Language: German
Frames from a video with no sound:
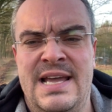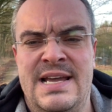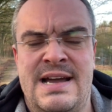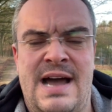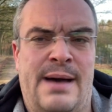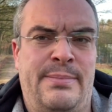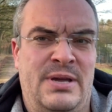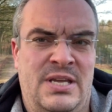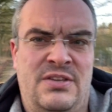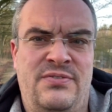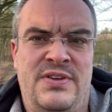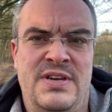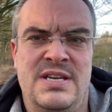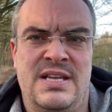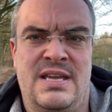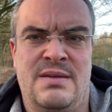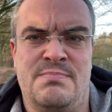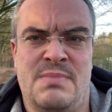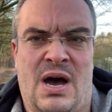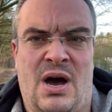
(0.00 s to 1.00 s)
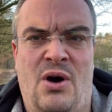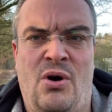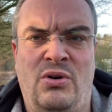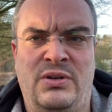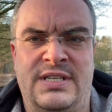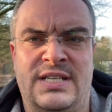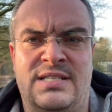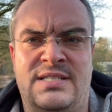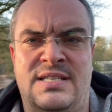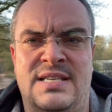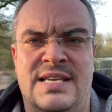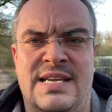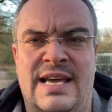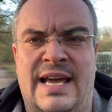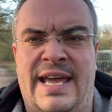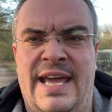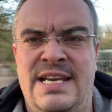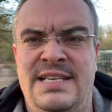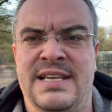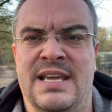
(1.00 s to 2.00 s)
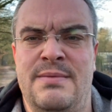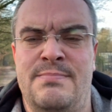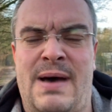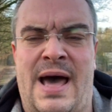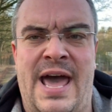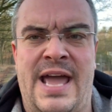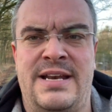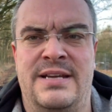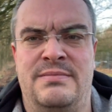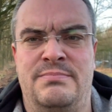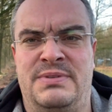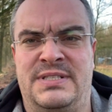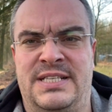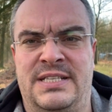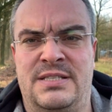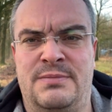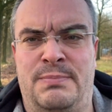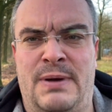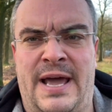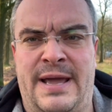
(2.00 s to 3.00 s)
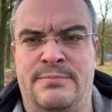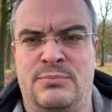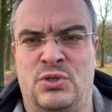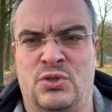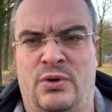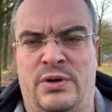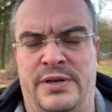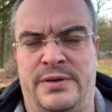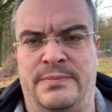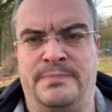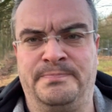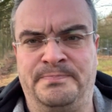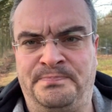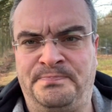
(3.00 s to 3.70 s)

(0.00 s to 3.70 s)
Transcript: Aber ich finde eben auch, dass die Geräte im eigenen Besitz bleiben sollten.